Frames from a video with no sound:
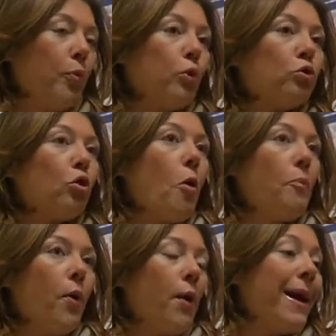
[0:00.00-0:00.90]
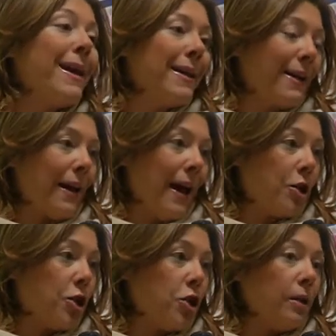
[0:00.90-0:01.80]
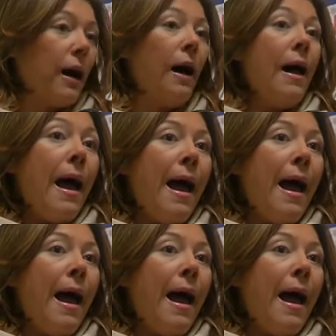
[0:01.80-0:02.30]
purtroppo è in crescita,